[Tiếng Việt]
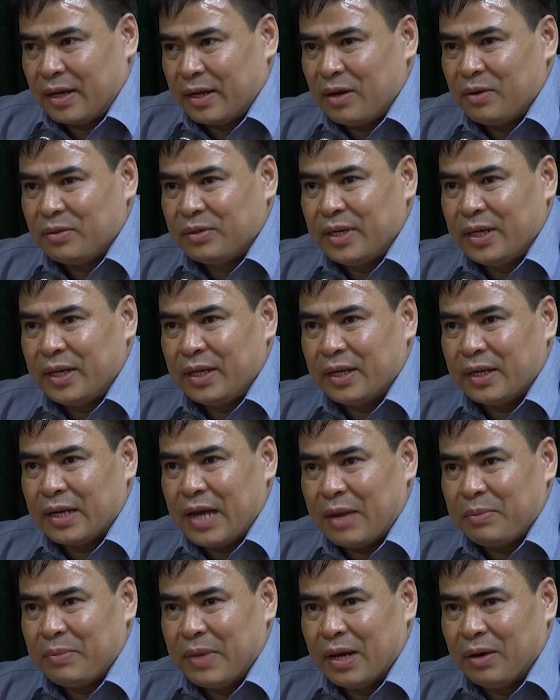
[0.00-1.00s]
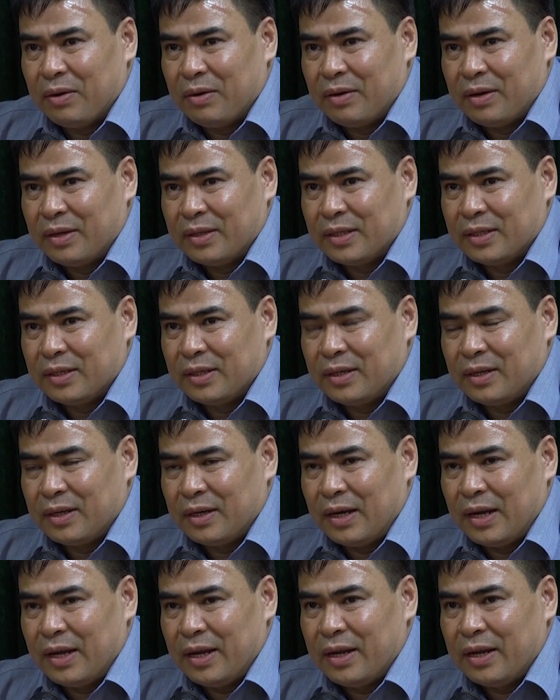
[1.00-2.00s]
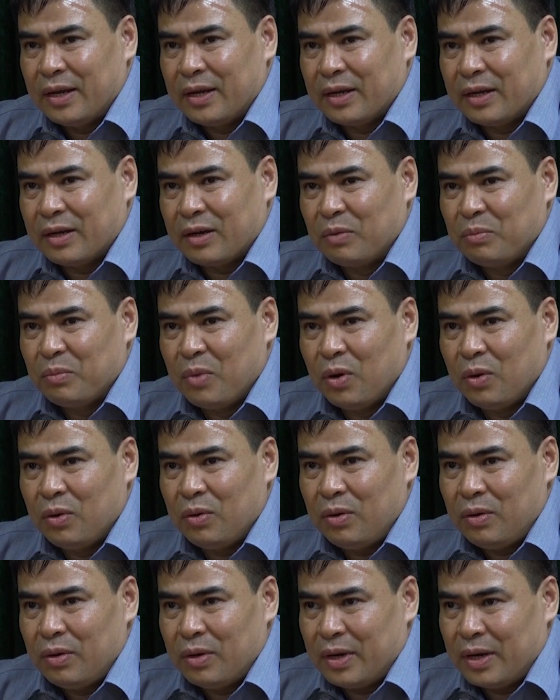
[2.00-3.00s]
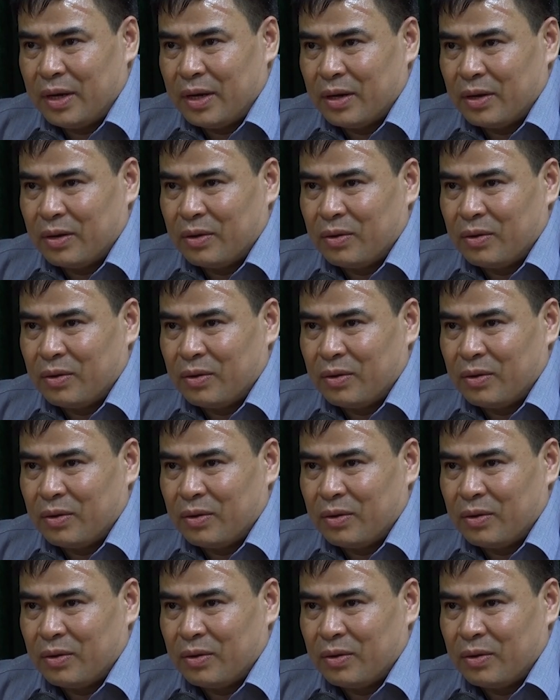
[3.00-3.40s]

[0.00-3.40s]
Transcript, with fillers: là chỗ dựa vững chắc và cùng tập thể Tòa án Nhân dân huyện